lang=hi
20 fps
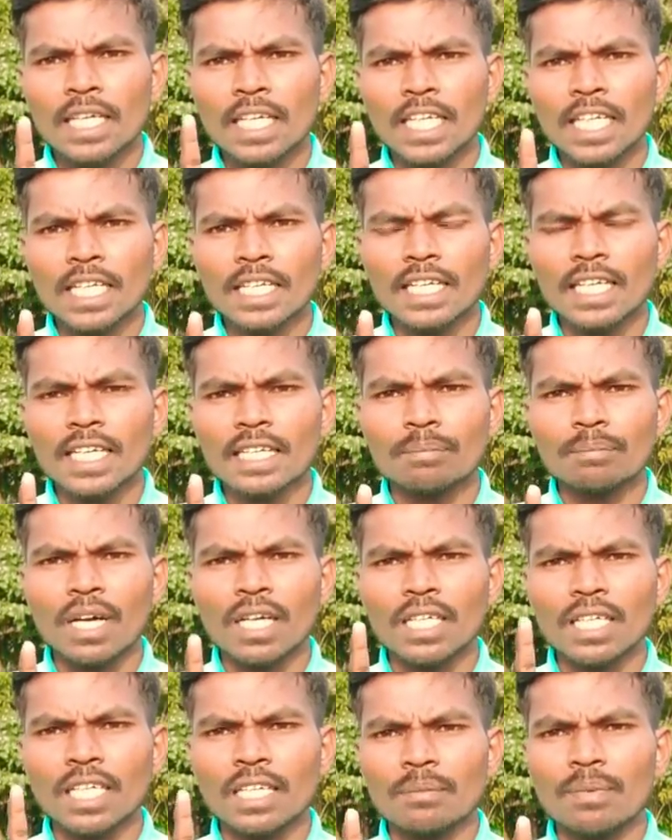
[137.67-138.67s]
एक एक
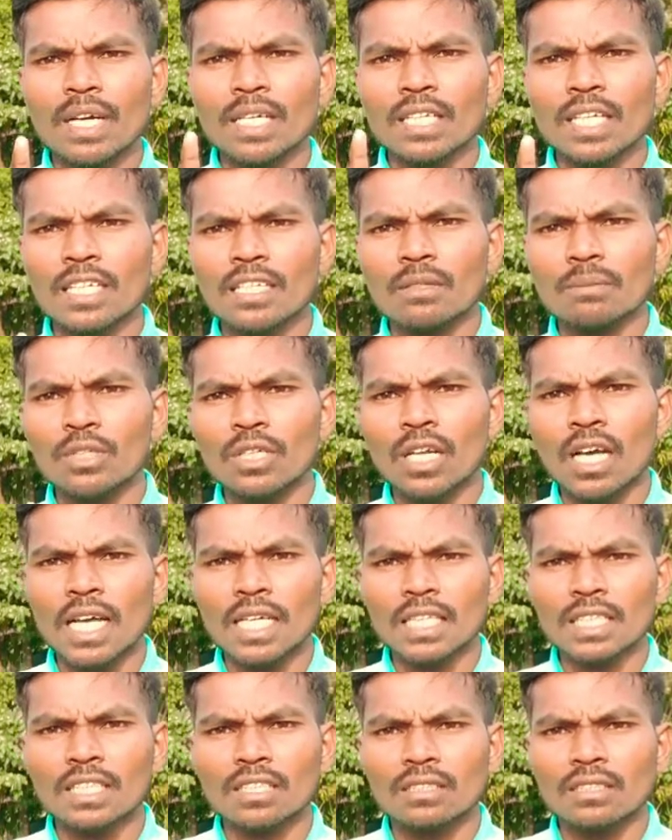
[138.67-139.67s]
पार्ट एक पार्ट करके मैं
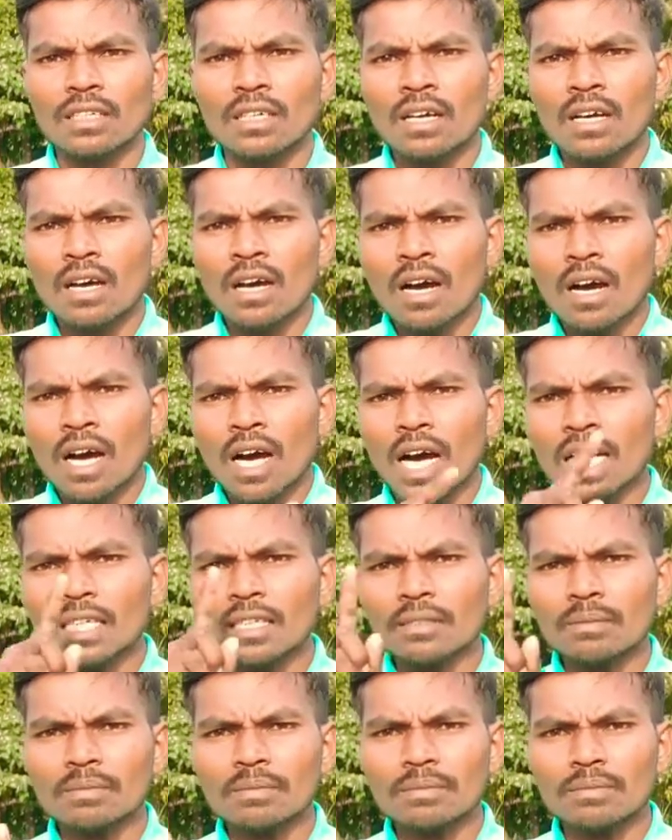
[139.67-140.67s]
हर
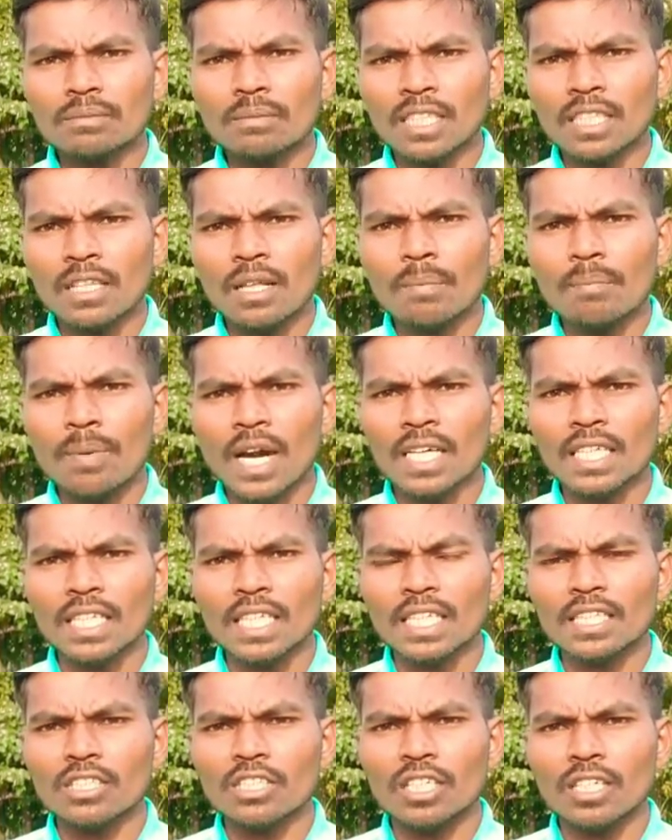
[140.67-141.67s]
हर मतलब पार्ट
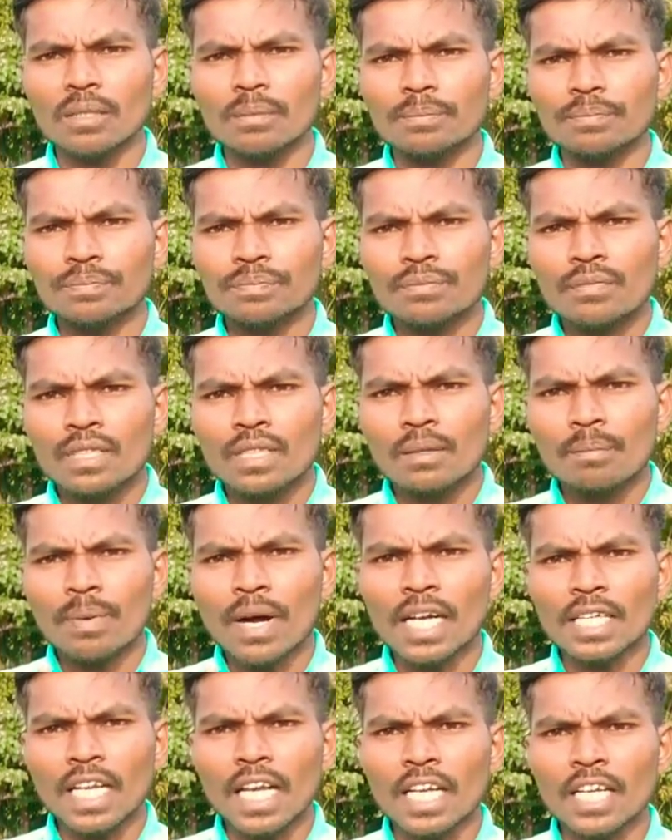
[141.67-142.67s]
के जे
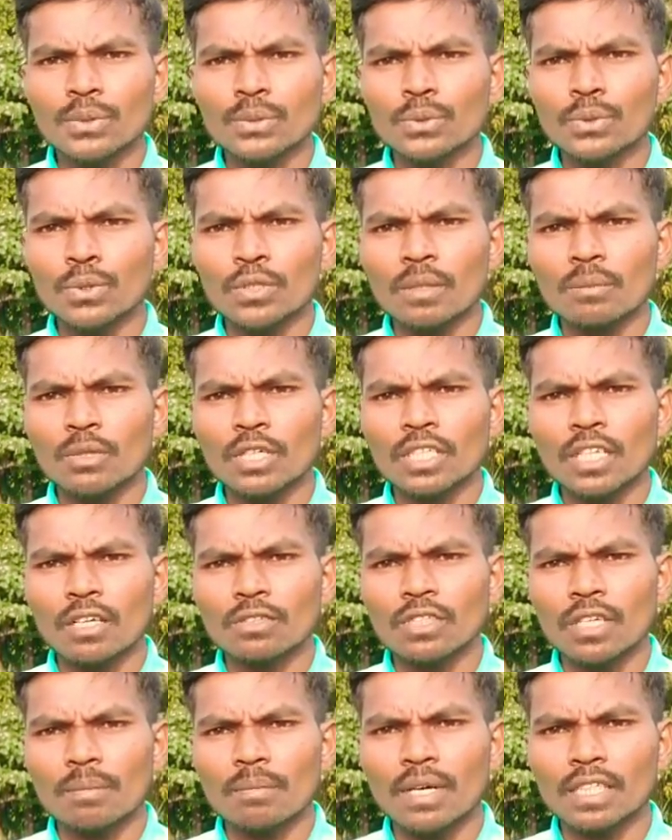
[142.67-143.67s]
पार्ट है उठो के मैं
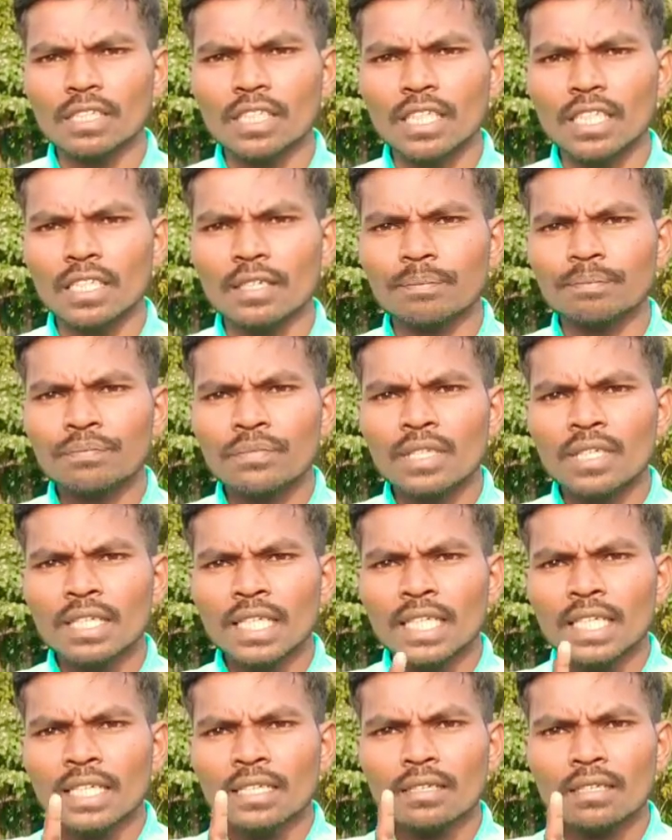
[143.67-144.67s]
राव साहब मान के
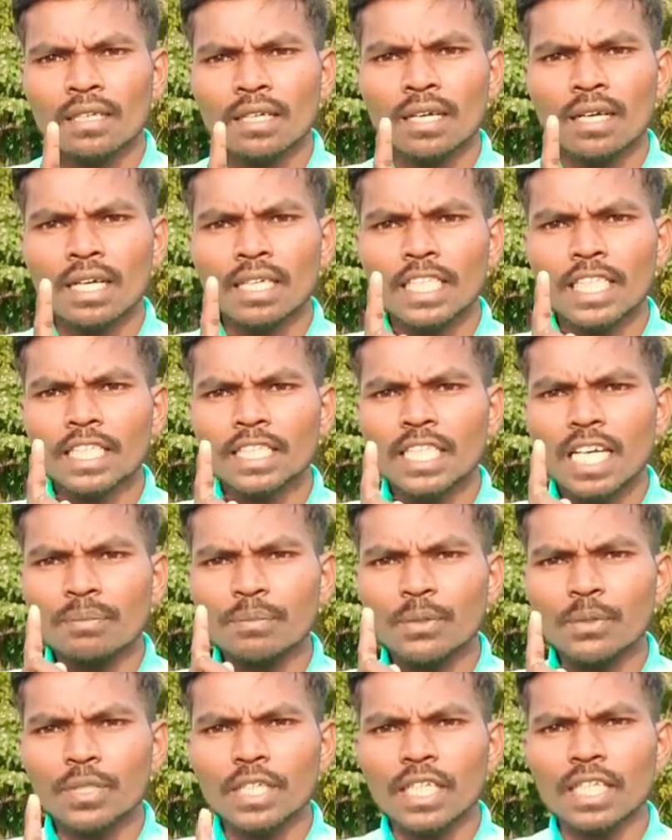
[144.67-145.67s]

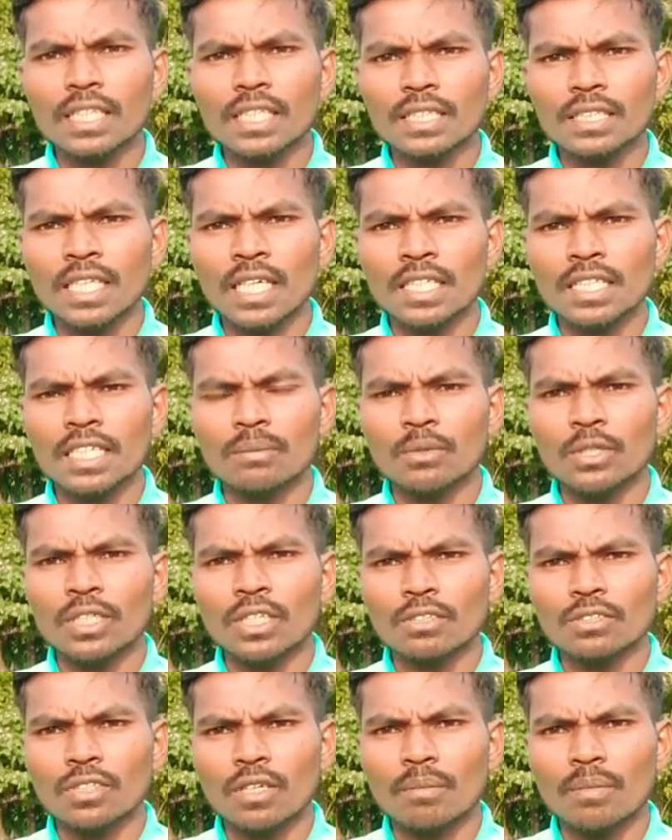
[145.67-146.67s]
इंटरव्यू के जरिए मैं
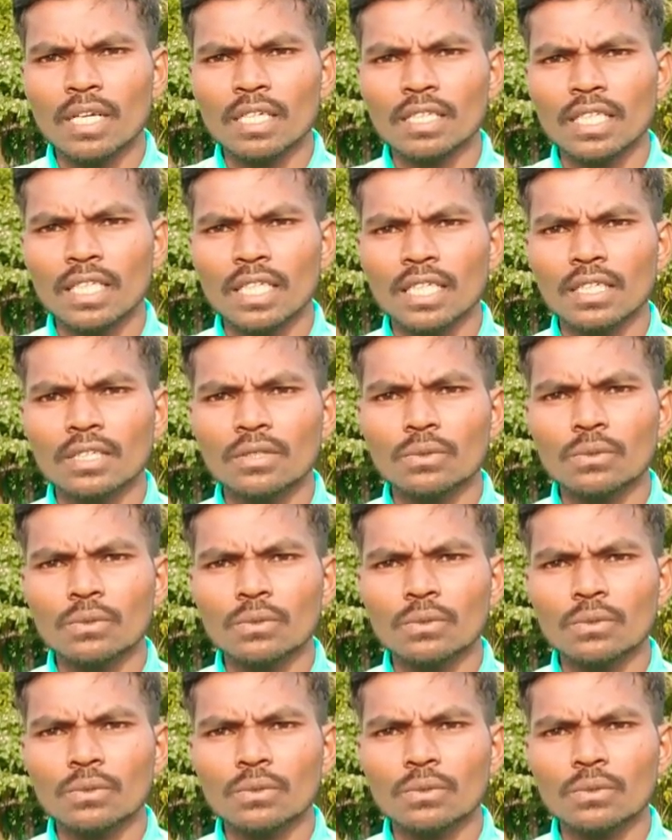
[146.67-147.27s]
राव साहब मान के